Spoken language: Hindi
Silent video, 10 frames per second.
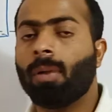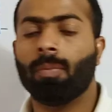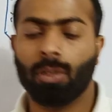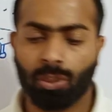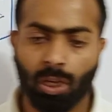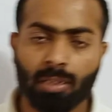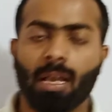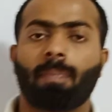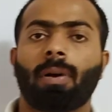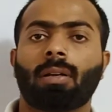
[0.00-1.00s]
हम हमेशा
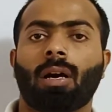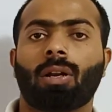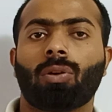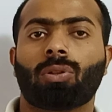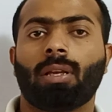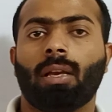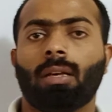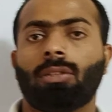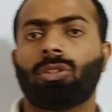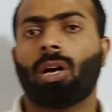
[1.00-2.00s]
सेपरेट कर रहे होते
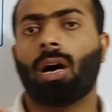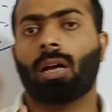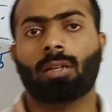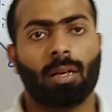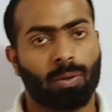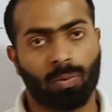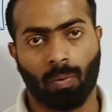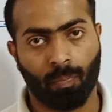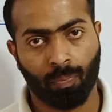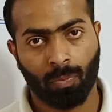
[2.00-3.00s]
हैं चार्ज आइन
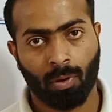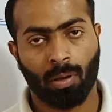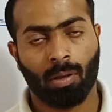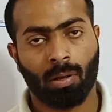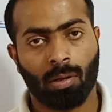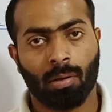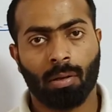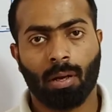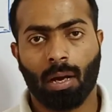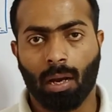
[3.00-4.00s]
को
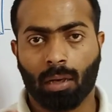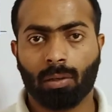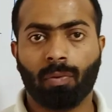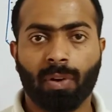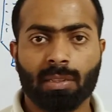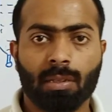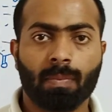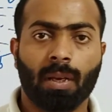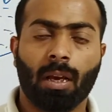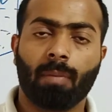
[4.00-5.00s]
इलेक्ट्रोफ्रेसिस
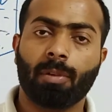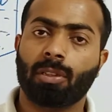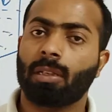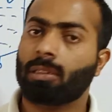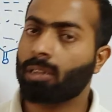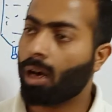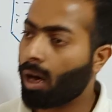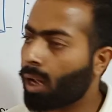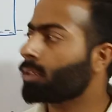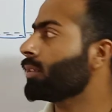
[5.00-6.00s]
में हमेशा
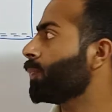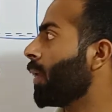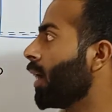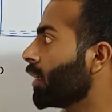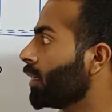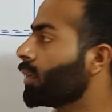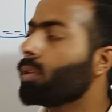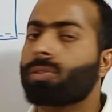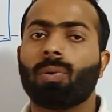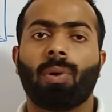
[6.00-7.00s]
चार्ज
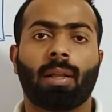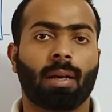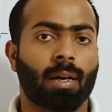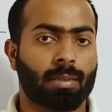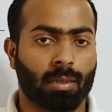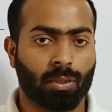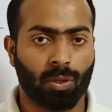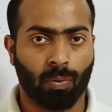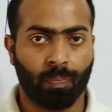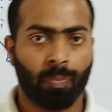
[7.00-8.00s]
पार्टिकल्स को अलहदा कर
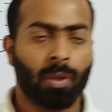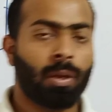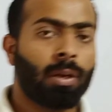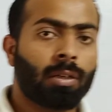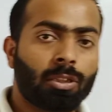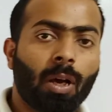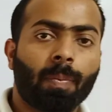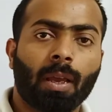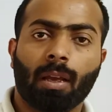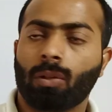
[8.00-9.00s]
सकते हो
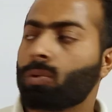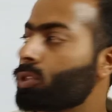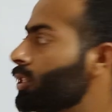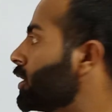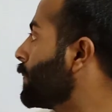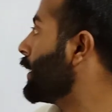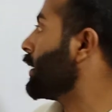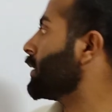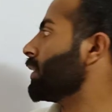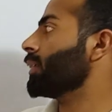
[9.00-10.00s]
जबकि दूसरी
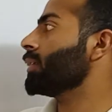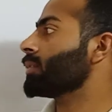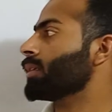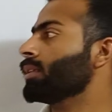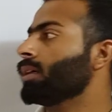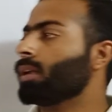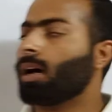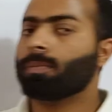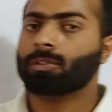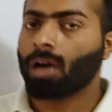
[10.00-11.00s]
सेपरेटिंग टेक्निक्स के अंदर
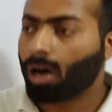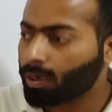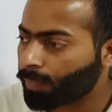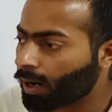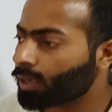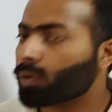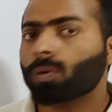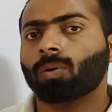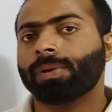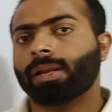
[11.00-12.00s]
आप चार्ज पार्टिकल को